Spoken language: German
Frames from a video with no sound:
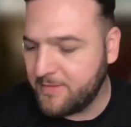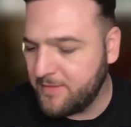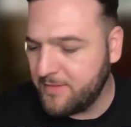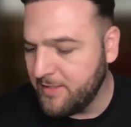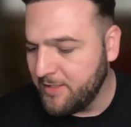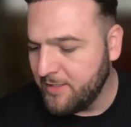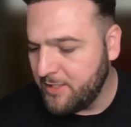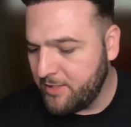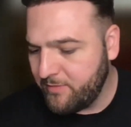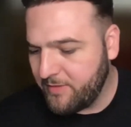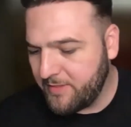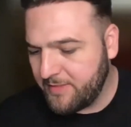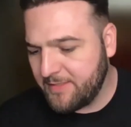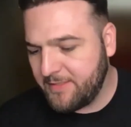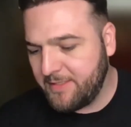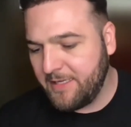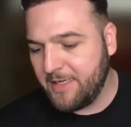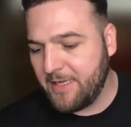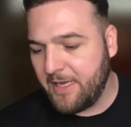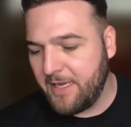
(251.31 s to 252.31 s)
Ich werde das jetzt
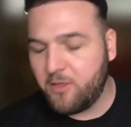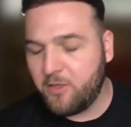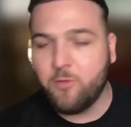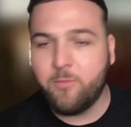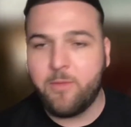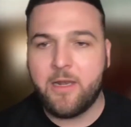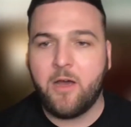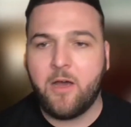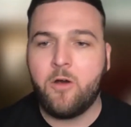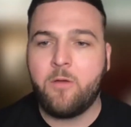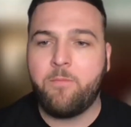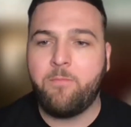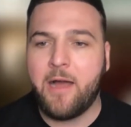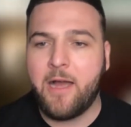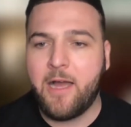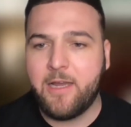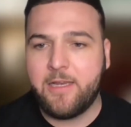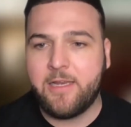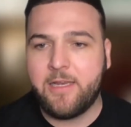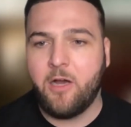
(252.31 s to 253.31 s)
hier gleich nochmal auch
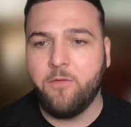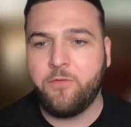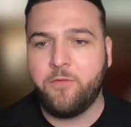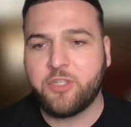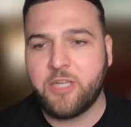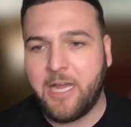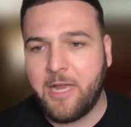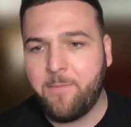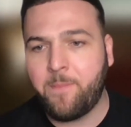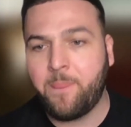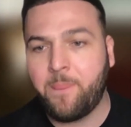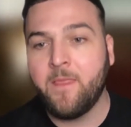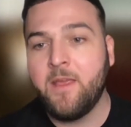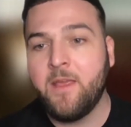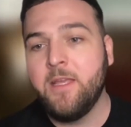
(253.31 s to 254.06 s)
parallel aufschreiben.